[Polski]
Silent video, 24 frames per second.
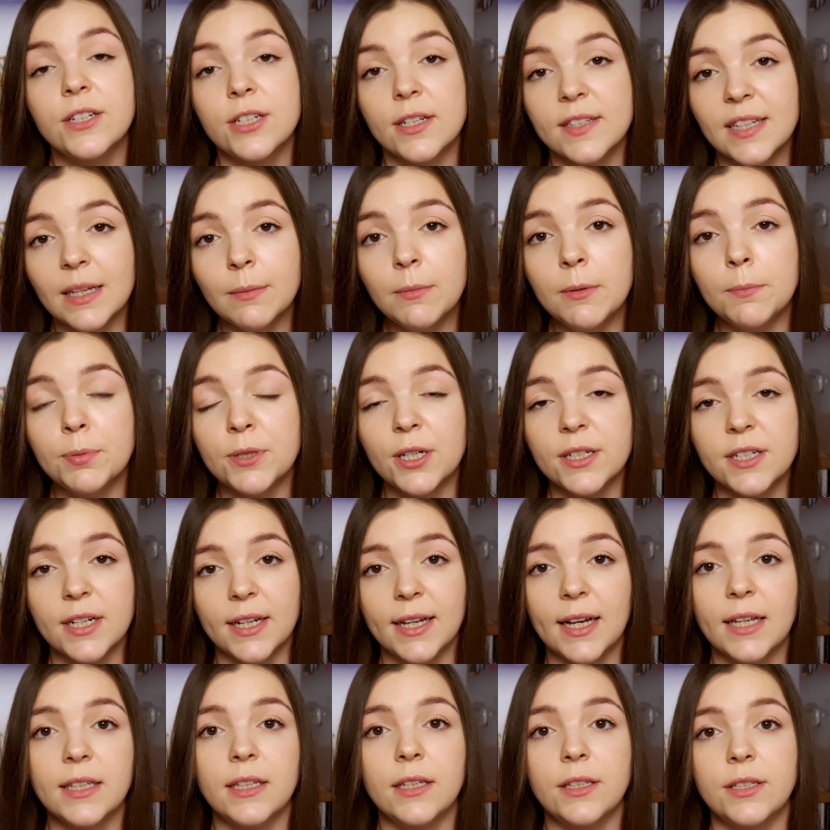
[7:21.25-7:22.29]
Czasami
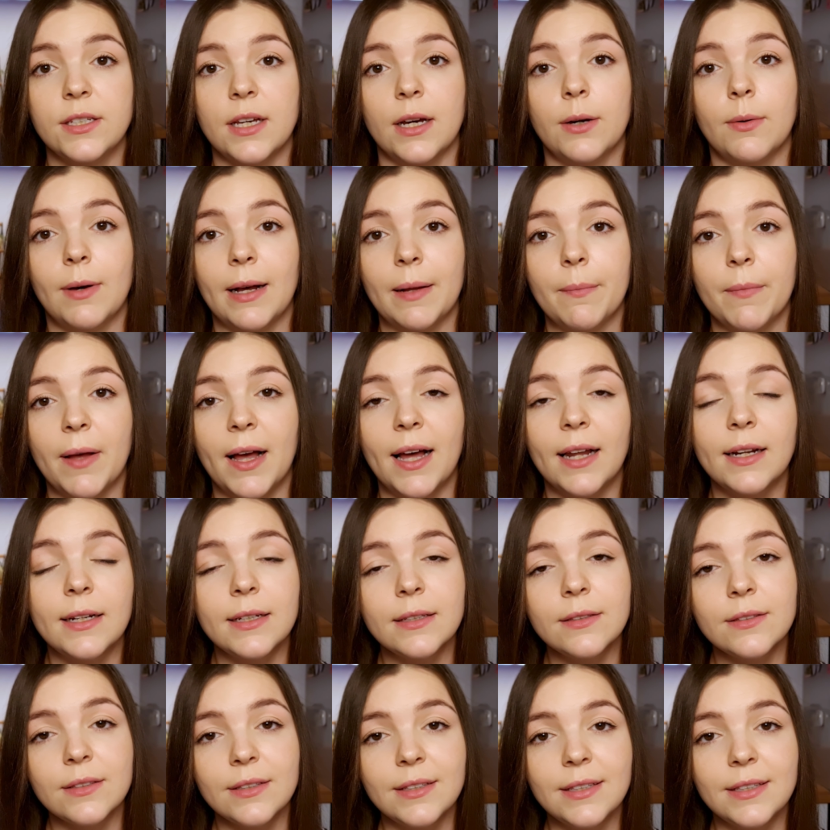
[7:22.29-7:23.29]
przeczekanie działa, ale